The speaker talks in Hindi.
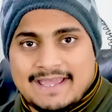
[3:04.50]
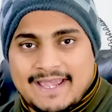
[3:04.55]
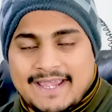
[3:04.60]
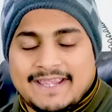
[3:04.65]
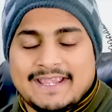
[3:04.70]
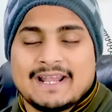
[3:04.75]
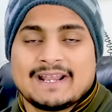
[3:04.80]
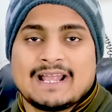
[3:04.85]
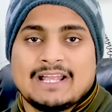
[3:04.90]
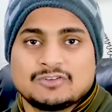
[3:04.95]
है
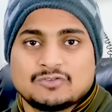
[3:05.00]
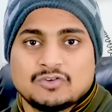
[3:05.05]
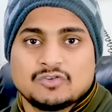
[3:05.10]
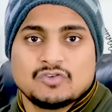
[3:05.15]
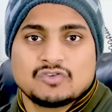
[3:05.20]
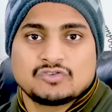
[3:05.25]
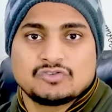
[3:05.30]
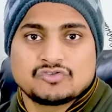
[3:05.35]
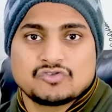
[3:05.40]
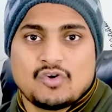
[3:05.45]
या रात को
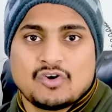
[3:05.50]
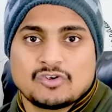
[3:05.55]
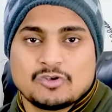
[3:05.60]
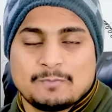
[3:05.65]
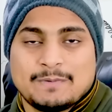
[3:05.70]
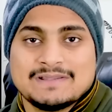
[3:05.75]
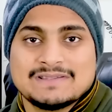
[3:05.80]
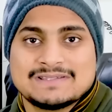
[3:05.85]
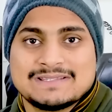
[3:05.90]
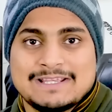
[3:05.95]
दोस्तों जो
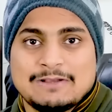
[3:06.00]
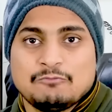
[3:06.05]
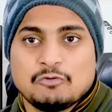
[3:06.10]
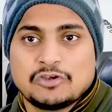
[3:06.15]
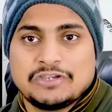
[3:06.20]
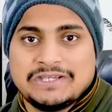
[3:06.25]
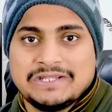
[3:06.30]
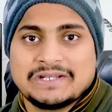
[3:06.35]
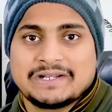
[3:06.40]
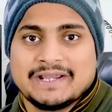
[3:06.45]
ऑक्यूपेंसी है वो
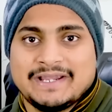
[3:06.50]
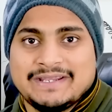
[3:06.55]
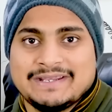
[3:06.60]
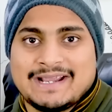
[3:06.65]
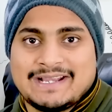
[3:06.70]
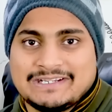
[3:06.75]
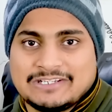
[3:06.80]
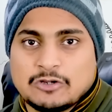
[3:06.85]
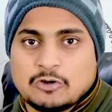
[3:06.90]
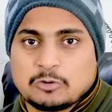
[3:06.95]
गिर गई
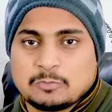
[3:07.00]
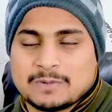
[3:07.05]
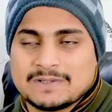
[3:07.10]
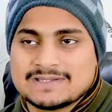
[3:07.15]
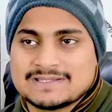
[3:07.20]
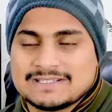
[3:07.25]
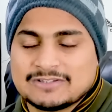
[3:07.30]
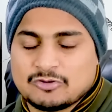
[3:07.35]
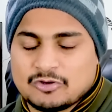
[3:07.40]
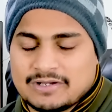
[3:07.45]
नाइट की
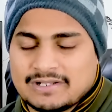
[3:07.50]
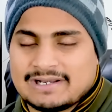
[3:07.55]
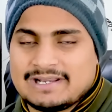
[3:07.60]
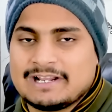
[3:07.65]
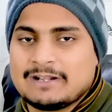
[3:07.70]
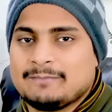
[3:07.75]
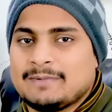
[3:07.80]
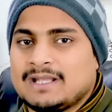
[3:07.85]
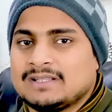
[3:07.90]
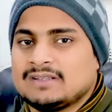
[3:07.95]
ऑक्यूपेंसी तो कर
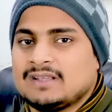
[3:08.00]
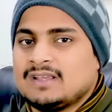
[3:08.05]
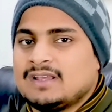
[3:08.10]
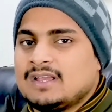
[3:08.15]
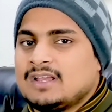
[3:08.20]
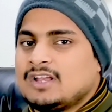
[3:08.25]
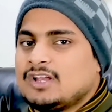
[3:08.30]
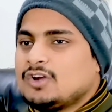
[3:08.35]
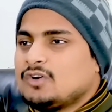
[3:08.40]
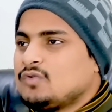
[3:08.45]
लेंगे बात
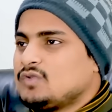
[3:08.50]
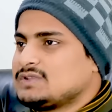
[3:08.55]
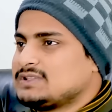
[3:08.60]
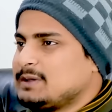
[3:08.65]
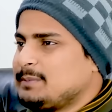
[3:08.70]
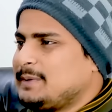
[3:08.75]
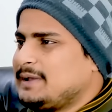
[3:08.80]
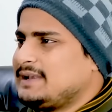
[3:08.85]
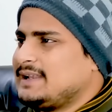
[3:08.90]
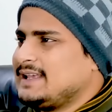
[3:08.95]

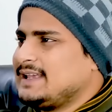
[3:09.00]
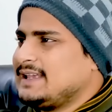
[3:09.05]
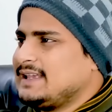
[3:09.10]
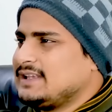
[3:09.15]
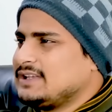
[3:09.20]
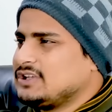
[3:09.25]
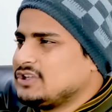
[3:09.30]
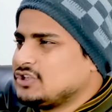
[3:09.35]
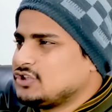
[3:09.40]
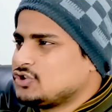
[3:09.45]
उससे पहले
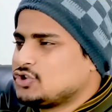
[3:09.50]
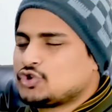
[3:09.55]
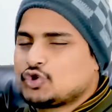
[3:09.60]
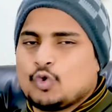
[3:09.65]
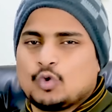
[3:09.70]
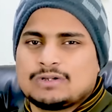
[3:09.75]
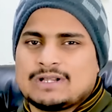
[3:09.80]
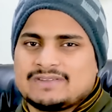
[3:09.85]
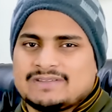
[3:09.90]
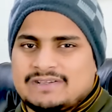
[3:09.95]

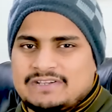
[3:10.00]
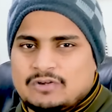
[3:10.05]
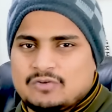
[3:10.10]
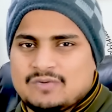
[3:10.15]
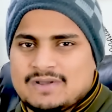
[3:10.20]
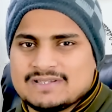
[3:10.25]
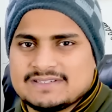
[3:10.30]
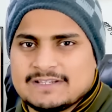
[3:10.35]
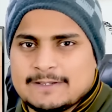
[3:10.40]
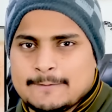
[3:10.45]
छोटा सा
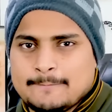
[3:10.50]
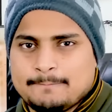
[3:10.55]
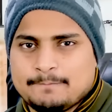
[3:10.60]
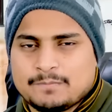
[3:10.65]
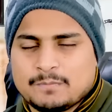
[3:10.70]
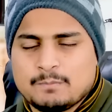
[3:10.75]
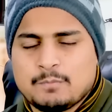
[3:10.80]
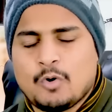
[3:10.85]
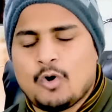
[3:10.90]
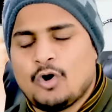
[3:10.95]
रिक्वेस्ट है
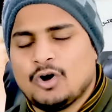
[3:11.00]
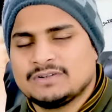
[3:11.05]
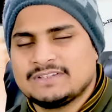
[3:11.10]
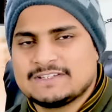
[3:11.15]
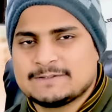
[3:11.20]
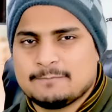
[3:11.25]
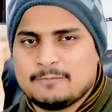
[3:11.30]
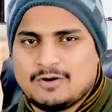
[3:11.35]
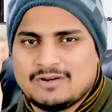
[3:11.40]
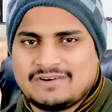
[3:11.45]
बहुत
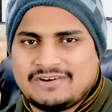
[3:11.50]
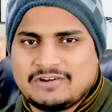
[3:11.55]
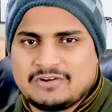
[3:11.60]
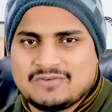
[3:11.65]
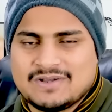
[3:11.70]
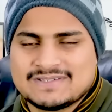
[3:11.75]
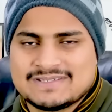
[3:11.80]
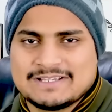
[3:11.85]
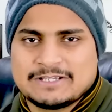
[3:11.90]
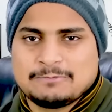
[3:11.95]
स्मॉल
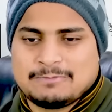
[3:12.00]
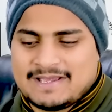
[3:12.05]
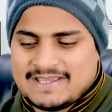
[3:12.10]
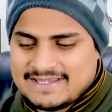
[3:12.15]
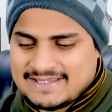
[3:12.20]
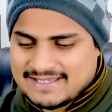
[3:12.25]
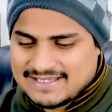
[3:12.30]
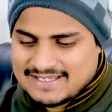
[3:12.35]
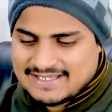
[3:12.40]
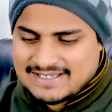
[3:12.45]
रिक्वेस्ट है कि
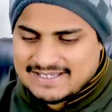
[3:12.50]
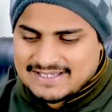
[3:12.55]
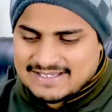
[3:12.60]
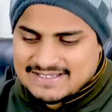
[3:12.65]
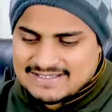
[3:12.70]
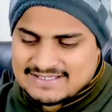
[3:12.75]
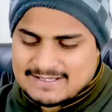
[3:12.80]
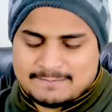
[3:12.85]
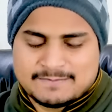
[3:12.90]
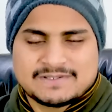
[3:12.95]
भाई
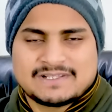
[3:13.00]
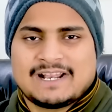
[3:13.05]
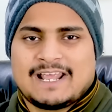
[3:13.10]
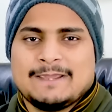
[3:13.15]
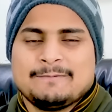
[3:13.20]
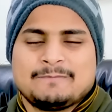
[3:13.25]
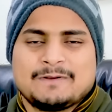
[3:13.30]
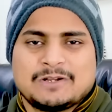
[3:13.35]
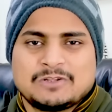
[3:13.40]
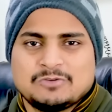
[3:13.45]

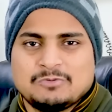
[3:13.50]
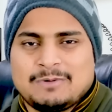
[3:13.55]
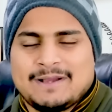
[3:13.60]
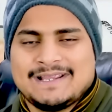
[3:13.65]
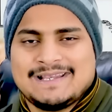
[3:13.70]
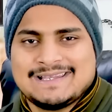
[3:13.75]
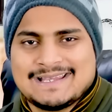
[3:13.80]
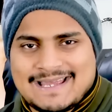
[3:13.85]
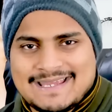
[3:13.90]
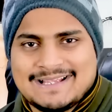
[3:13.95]
सब्सक्राइब कर दो
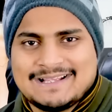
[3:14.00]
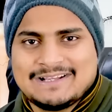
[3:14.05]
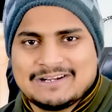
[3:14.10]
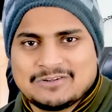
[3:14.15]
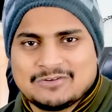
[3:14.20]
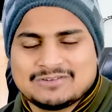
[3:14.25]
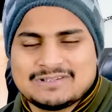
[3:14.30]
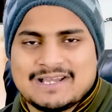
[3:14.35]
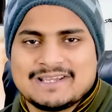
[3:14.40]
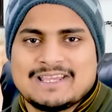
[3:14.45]
भाई लाइक कर
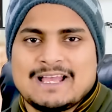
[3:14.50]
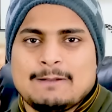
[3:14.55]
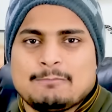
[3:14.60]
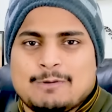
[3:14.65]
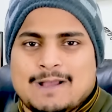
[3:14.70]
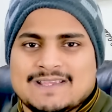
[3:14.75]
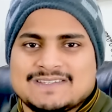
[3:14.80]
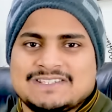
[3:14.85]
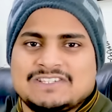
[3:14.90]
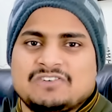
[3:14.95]
दो ताकि
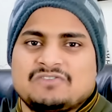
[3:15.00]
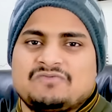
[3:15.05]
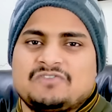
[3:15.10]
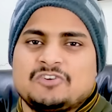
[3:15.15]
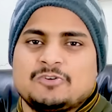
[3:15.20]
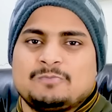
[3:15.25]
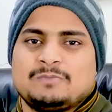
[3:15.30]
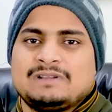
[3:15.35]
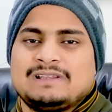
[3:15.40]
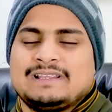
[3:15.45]
आपको ऐसे ही और
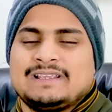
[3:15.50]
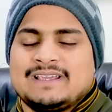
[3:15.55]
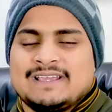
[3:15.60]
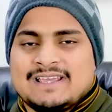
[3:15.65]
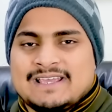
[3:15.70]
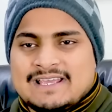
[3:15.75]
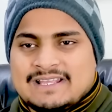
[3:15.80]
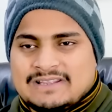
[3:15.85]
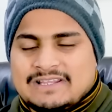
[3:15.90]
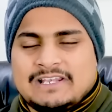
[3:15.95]
वीडियो मिले
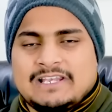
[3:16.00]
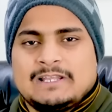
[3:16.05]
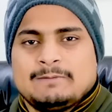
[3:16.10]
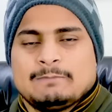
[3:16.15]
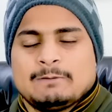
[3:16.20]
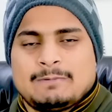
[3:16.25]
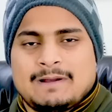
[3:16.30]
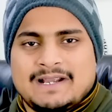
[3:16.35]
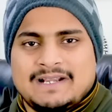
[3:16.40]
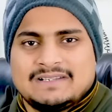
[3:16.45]
दिल्ली
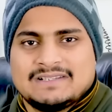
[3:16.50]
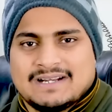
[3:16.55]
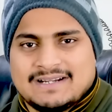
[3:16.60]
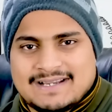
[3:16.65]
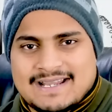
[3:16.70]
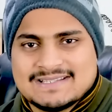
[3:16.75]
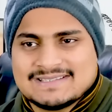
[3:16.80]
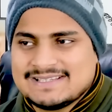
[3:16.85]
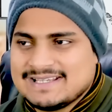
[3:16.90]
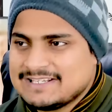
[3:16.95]
में भाई
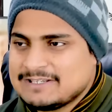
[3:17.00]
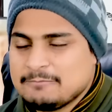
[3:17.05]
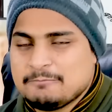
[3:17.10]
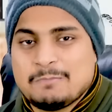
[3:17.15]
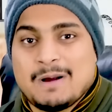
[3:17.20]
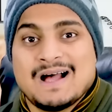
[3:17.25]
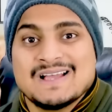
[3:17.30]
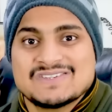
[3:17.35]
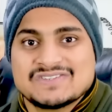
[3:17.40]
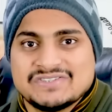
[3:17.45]
ठंड ऐसी है कि
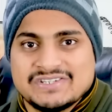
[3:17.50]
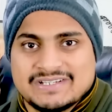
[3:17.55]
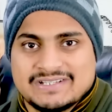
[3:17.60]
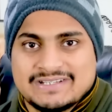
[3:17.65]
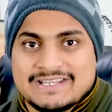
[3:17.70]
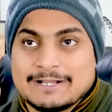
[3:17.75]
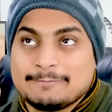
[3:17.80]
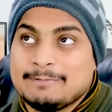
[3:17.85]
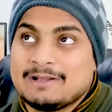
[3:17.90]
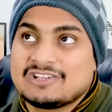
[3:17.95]
पाँच
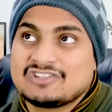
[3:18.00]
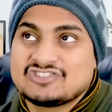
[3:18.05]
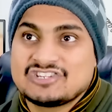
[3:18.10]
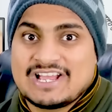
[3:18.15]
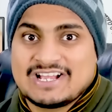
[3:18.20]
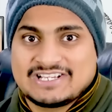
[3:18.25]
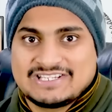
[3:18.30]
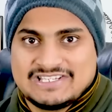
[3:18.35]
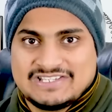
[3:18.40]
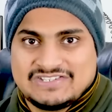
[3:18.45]
डिग्री एक बार
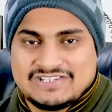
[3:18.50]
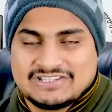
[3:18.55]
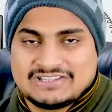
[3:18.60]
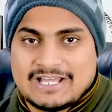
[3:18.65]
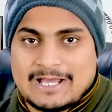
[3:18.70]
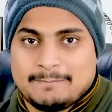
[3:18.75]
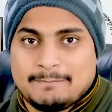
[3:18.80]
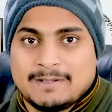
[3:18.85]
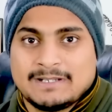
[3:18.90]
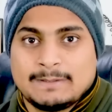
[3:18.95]
चेक कीजिए
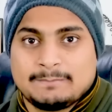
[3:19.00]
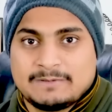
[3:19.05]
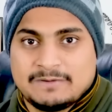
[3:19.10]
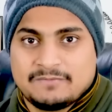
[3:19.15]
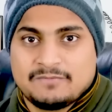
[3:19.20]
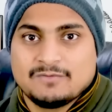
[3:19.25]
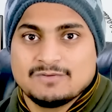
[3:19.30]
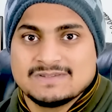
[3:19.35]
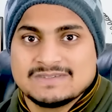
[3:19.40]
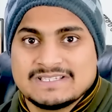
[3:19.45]
तापमान अपने
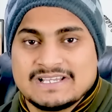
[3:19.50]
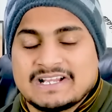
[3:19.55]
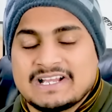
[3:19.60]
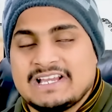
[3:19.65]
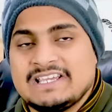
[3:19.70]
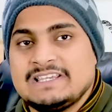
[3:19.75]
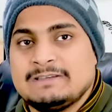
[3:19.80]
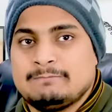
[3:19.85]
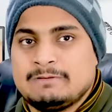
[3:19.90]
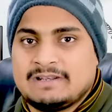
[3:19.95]
फ़ोन से
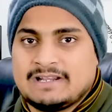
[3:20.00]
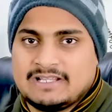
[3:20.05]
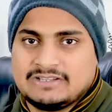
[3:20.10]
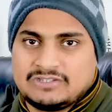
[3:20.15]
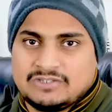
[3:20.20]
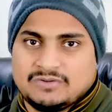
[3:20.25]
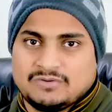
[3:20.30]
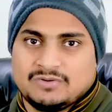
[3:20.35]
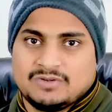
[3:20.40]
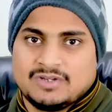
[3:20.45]
कहीं भी
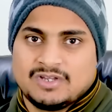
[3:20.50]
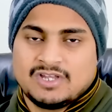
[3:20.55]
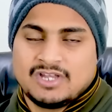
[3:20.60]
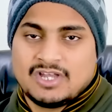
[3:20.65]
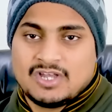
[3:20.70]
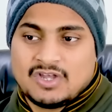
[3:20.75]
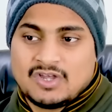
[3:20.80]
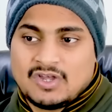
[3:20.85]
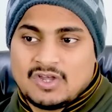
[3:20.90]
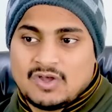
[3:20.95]
रहते हो
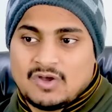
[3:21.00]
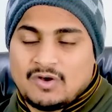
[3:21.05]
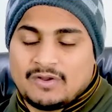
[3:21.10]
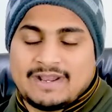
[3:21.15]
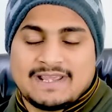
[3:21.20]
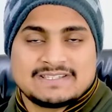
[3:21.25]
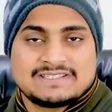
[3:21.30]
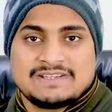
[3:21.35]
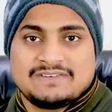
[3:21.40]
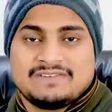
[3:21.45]

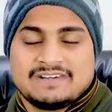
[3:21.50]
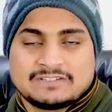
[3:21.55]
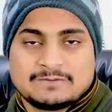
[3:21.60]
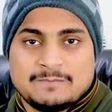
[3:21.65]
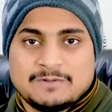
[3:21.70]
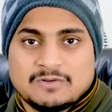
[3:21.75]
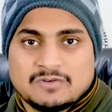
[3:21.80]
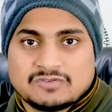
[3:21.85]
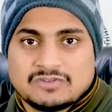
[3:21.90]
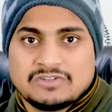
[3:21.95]
और ऐसे
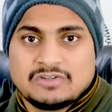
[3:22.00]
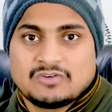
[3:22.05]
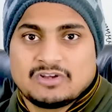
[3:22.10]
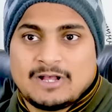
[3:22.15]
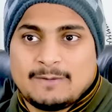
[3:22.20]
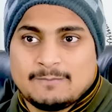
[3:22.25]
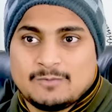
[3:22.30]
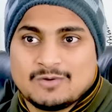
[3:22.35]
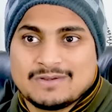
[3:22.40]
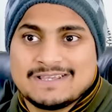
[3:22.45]
वक्त में दोस्तों देखो
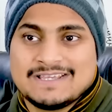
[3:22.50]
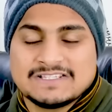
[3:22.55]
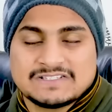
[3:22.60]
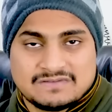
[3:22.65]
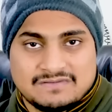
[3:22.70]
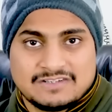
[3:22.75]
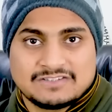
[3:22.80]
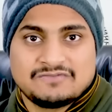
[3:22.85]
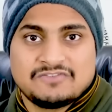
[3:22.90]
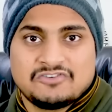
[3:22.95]
हम लोग
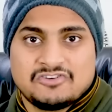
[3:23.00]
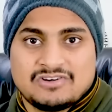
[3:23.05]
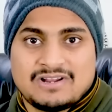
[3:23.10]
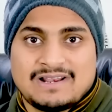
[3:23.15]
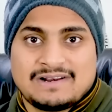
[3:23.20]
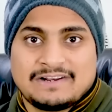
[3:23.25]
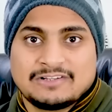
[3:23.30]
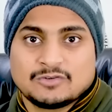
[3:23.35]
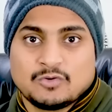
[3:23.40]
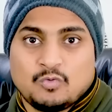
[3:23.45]
इस वक्त वीडियो
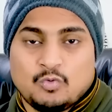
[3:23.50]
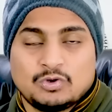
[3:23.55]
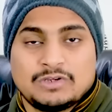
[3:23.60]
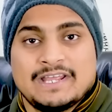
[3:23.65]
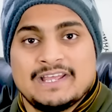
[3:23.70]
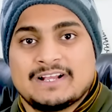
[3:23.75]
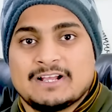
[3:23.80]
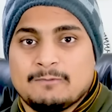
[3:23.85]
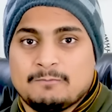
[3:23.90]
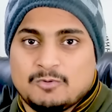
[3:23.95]
डाल रहे हैं तो
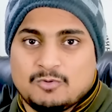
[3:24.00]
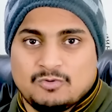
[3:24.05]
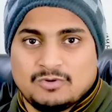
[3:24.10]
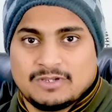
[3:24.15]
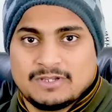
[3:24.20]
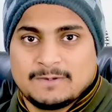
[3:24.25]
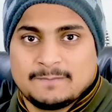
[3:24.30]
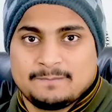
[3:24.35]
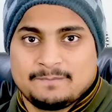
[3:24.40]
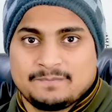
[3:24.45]
उठे कब
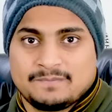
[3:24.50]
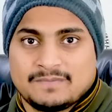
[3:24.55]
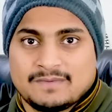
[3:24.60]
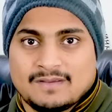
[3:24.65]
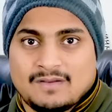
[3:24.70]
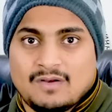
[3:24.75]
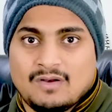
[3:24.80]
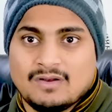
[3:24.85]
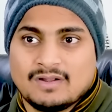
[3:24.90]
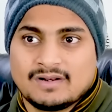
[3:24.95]
होंगे
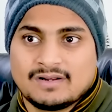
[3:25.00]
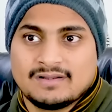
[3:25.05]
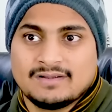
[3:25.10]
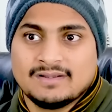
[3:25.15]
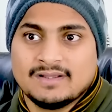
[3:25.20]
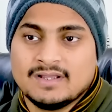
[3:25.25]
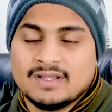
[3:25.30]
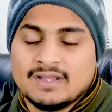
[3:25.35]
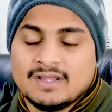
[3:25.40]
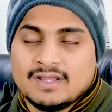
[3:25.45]
और